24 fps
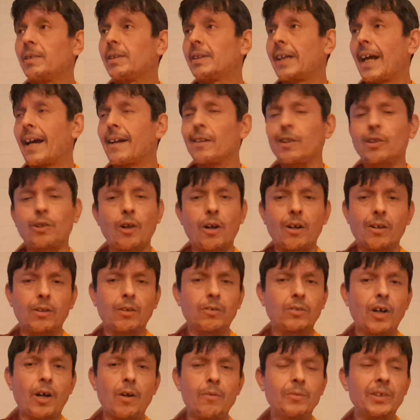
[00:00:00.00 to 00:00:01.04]
teknik
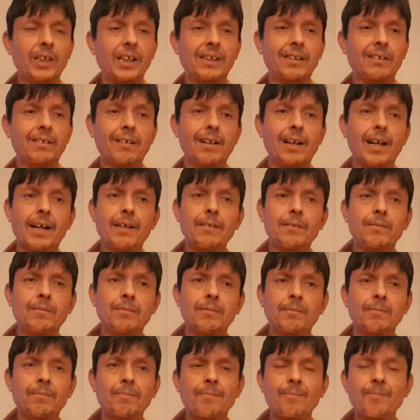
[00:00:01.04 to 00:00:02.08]
direktör Daum'u getirdiler.
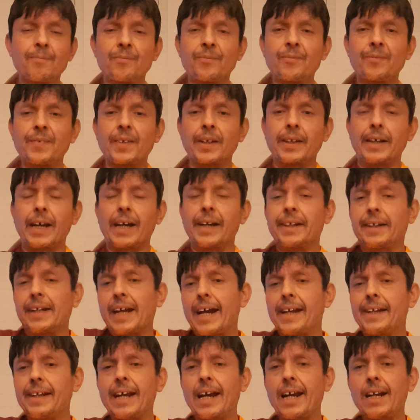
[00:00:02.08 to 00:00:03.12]
Yani
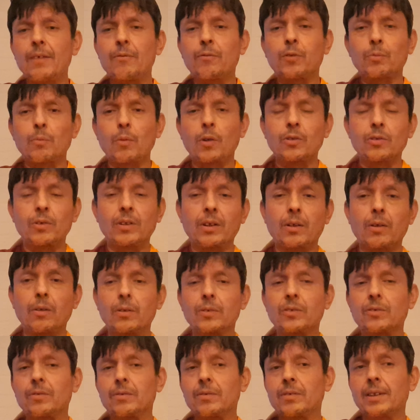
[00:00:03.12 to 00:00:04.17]
kendi yerli futbolcular
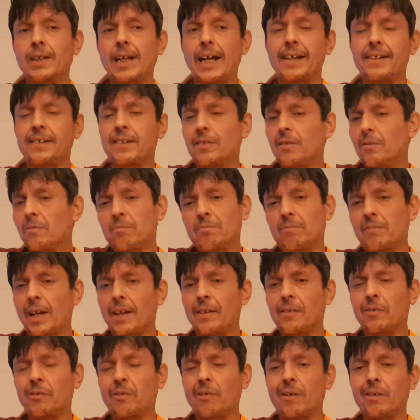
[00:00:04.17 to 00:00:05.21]
olsun. Eski
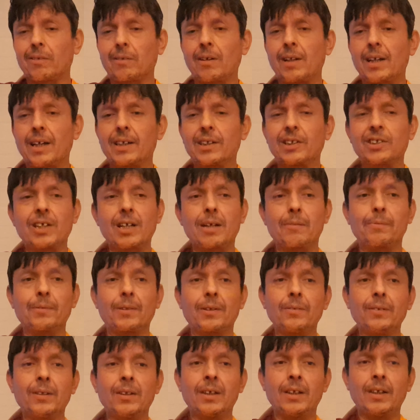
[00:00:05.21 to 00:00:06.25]
teknik direktörler de şey yapıyor.